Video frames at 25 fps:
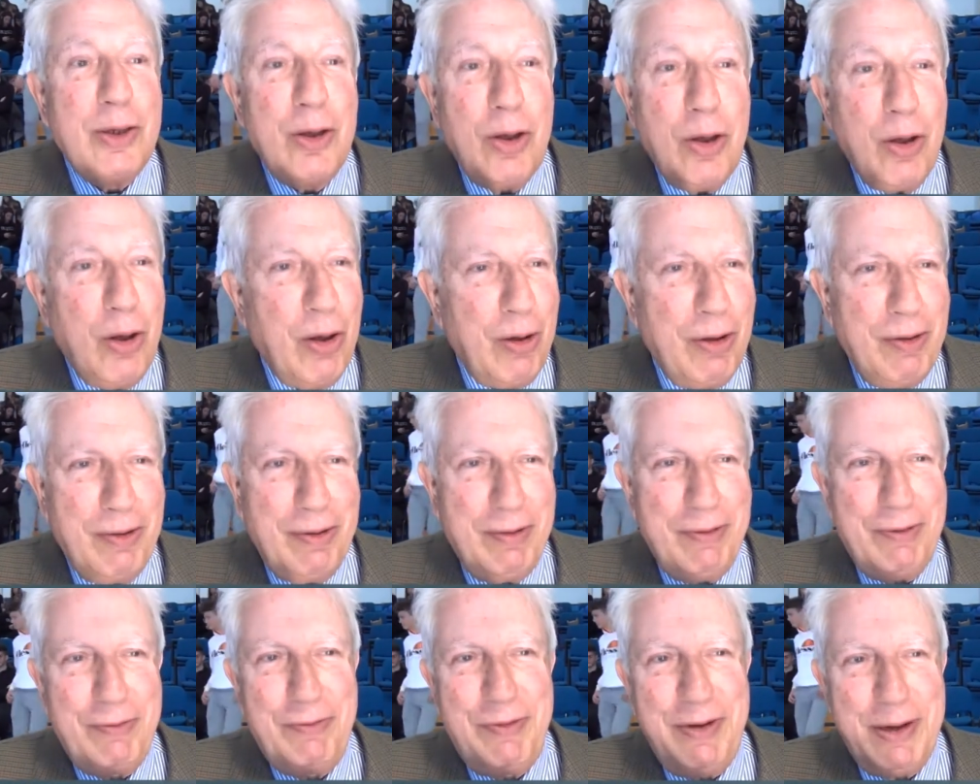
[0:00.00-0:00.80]

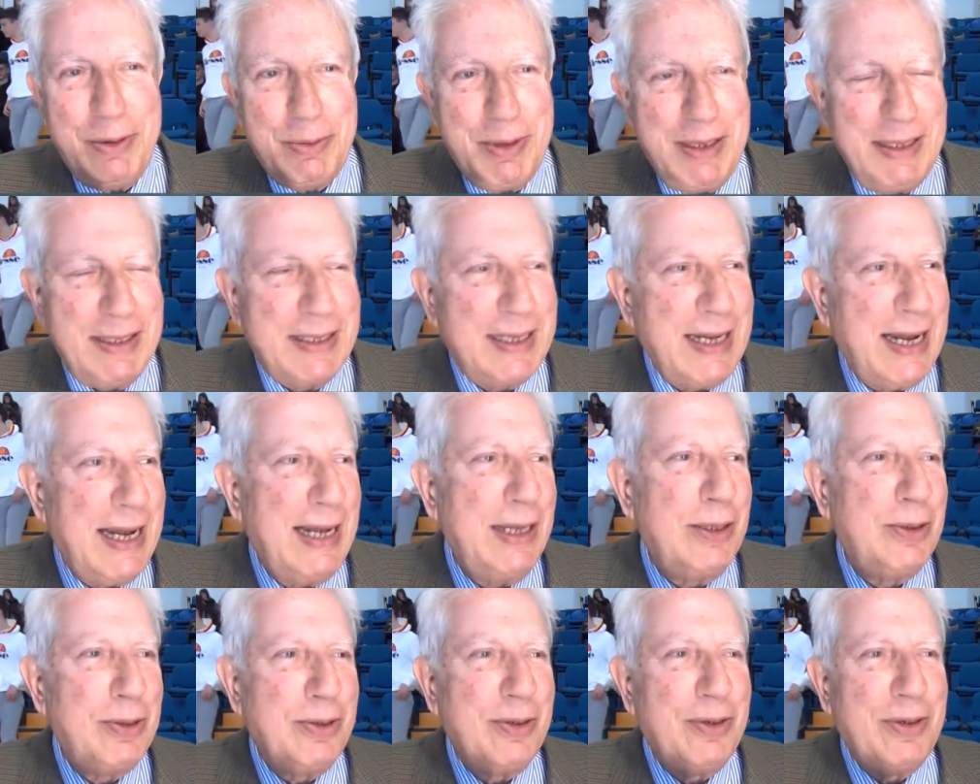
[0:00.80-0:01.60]
ho
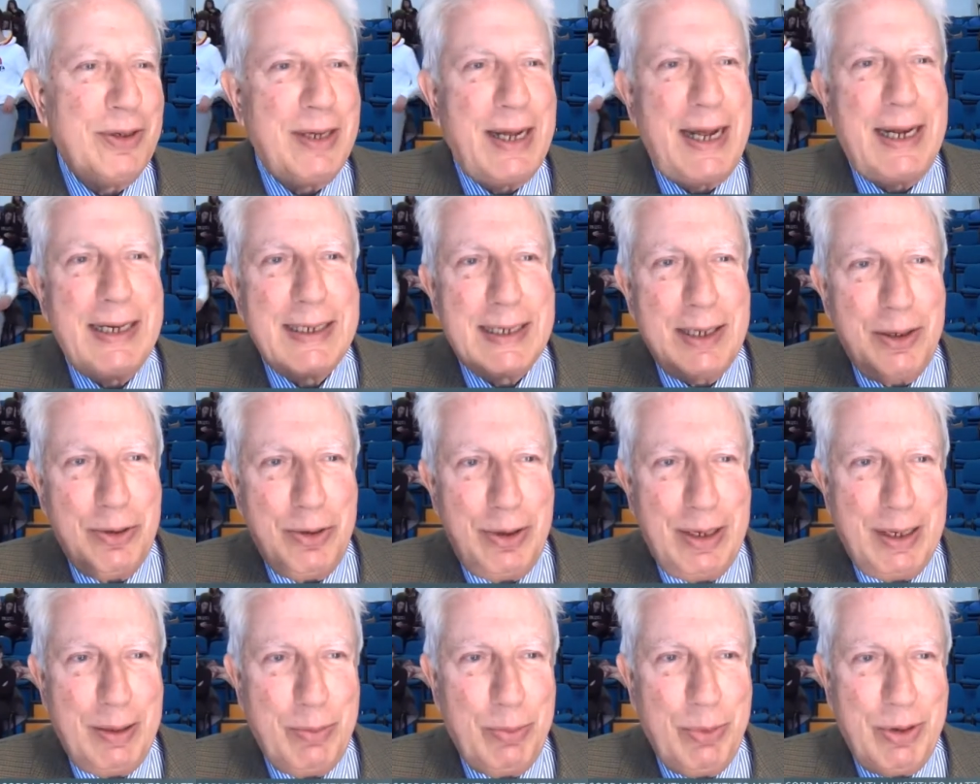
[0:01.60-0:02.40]
frequentato anche
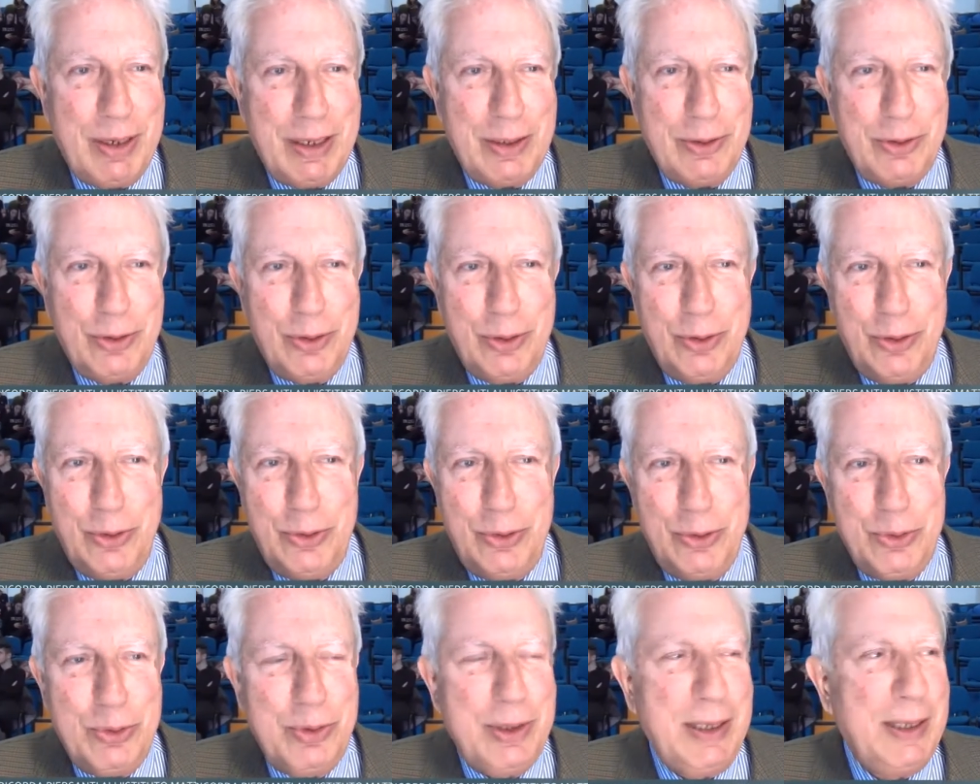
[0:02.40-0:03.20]
collaborando
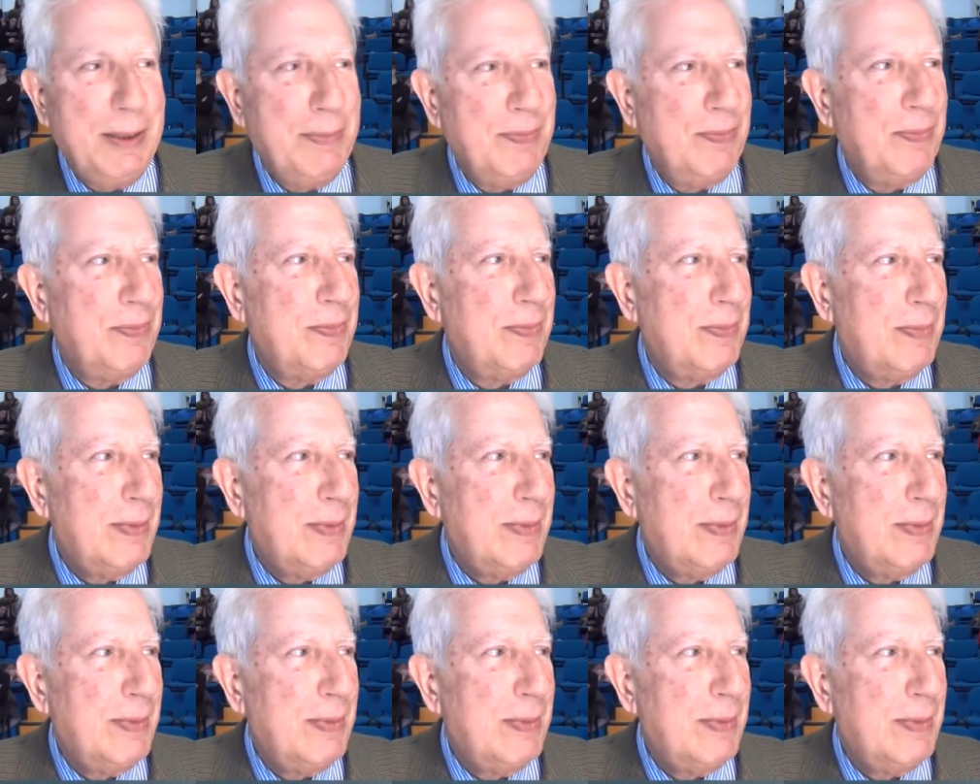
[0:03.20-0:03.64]
con lui